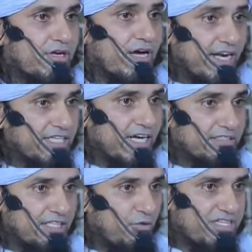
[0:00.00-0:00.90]
गलत
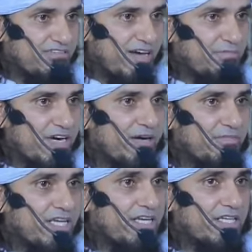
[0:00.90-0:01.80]
करते हैं कोई सवाब का
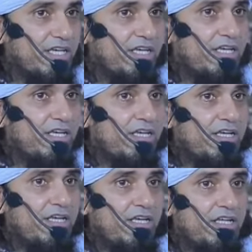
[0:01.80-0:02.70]
काम नहीं करते
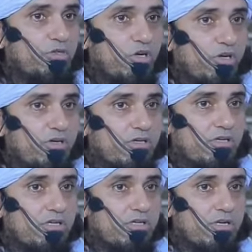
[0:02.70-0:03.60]
तो
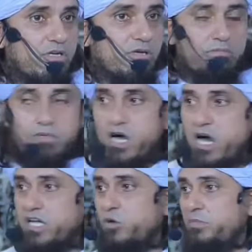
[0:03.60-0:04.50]

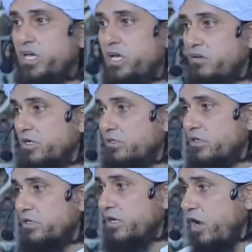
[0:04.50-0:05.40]
हाथों पे हर वक्त
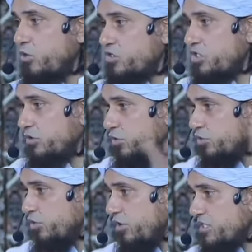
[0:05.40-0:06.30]
क्राउड से
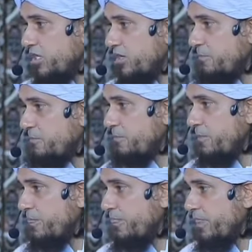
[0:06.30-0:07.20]
दूर थोड़ा सा
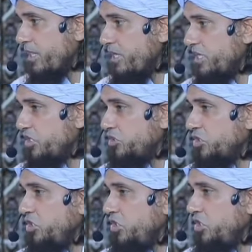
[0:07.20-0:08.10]

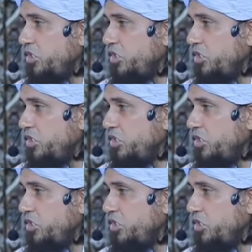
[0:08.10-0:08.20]
इतनी